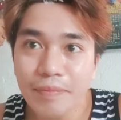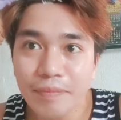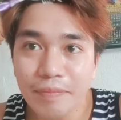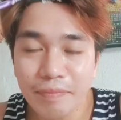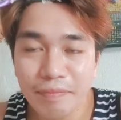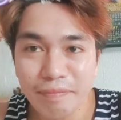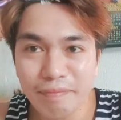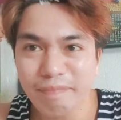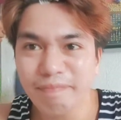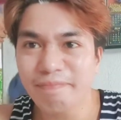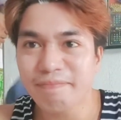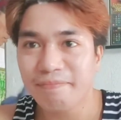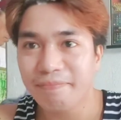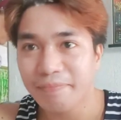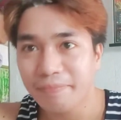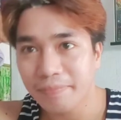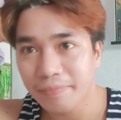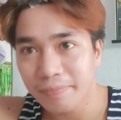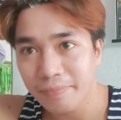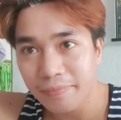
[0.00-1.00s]
Ayoko kasi
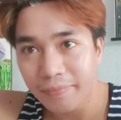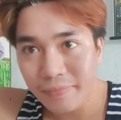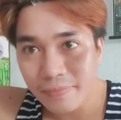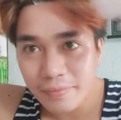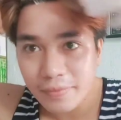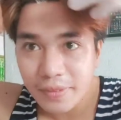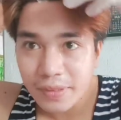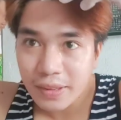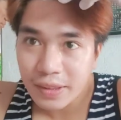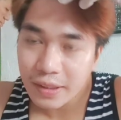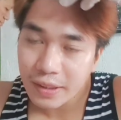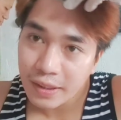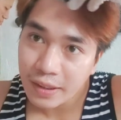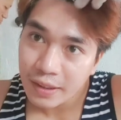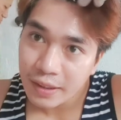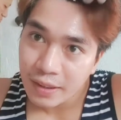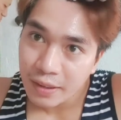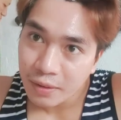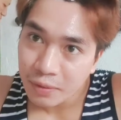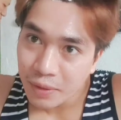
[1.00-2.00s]
talaga siyang
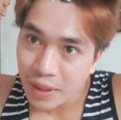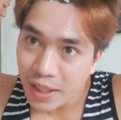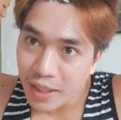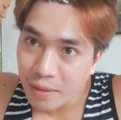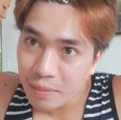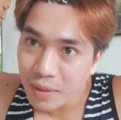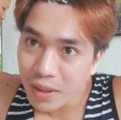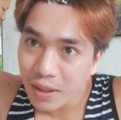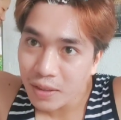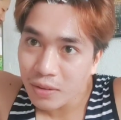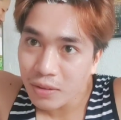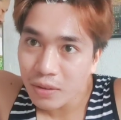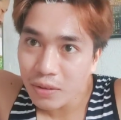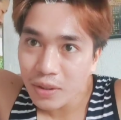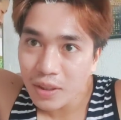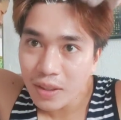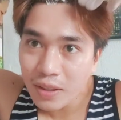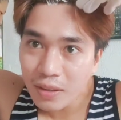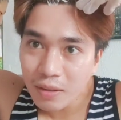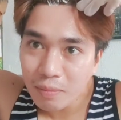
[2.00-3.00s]
totally gray kasi
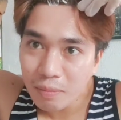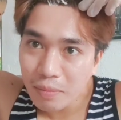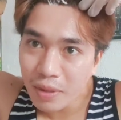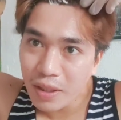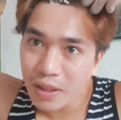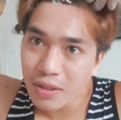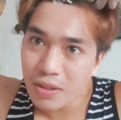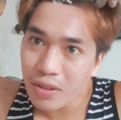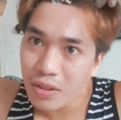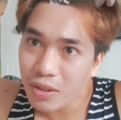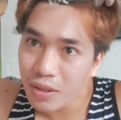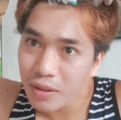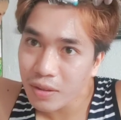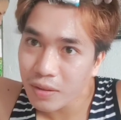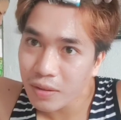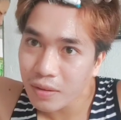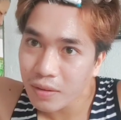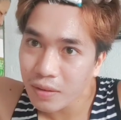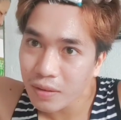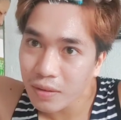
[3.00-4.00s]
magmumukha tayong
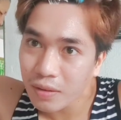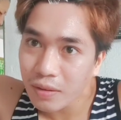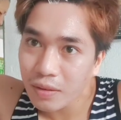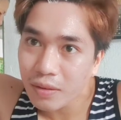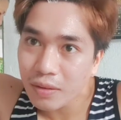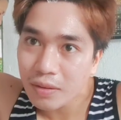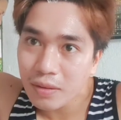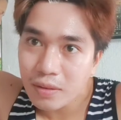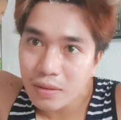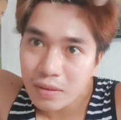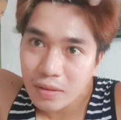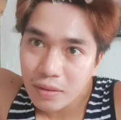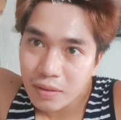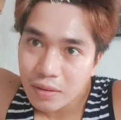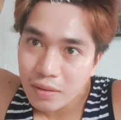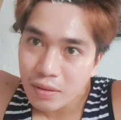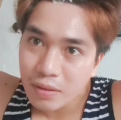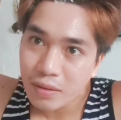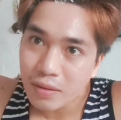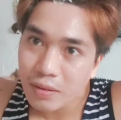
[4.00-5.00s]

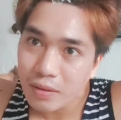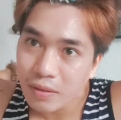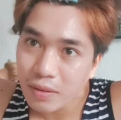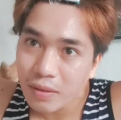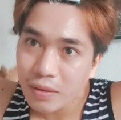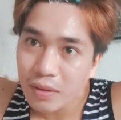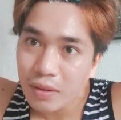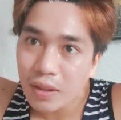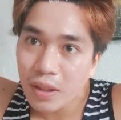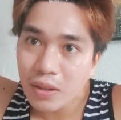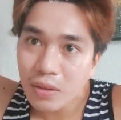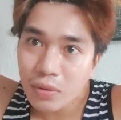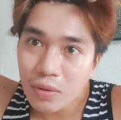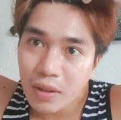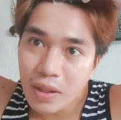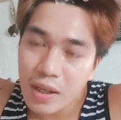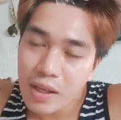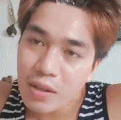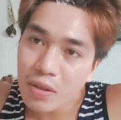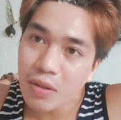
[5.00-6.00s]
oldies na like
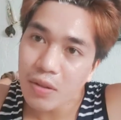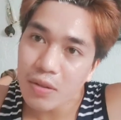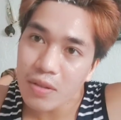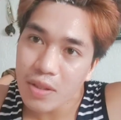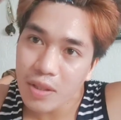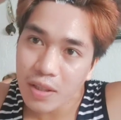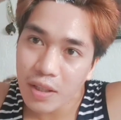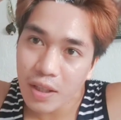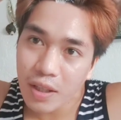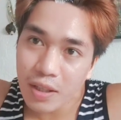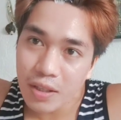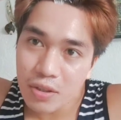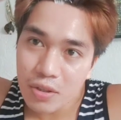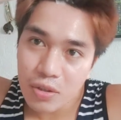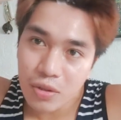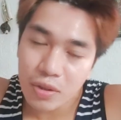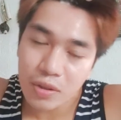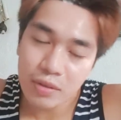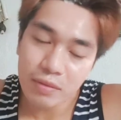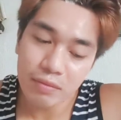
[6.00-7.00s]
that,
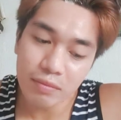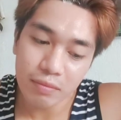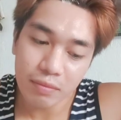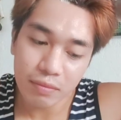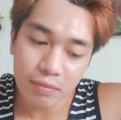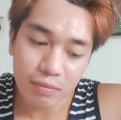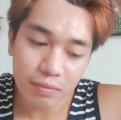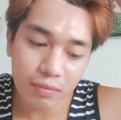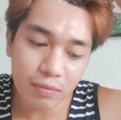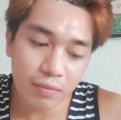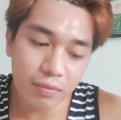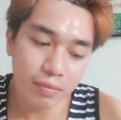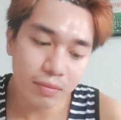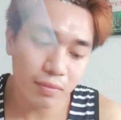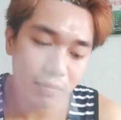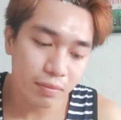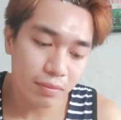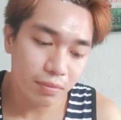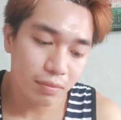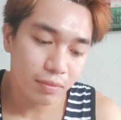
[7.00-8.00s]
maging
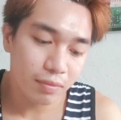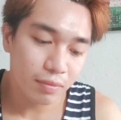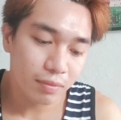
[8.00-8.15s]
mukhang